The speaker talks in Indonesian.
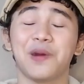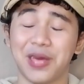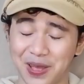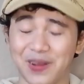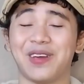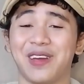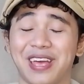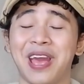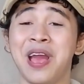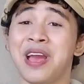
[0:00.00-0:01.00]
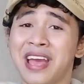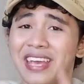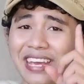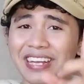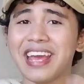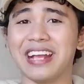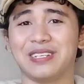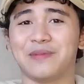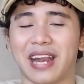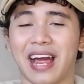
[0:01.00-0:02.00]
Oke, okay, oke, okay, oke. Okay. Ide yang
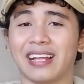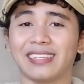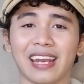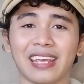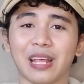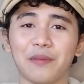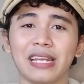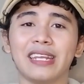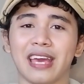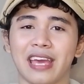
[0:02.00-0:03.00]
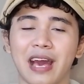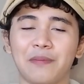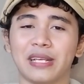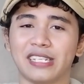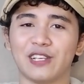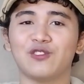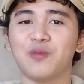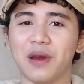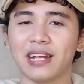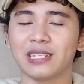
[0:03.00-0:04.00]
cemerlang. Ntar kita beli deh ya PC
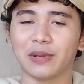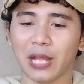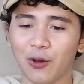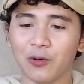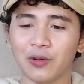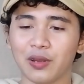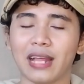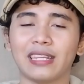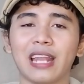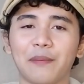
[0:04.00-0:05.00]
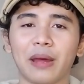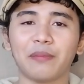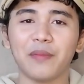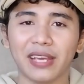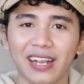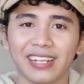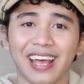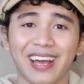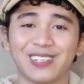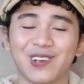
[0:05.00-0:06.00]
Suman. Siapa tahu nanti dapat memberikan
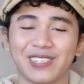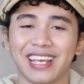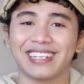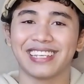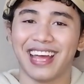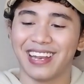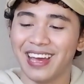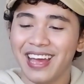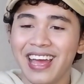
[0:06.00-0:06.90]
kita kesuksesan.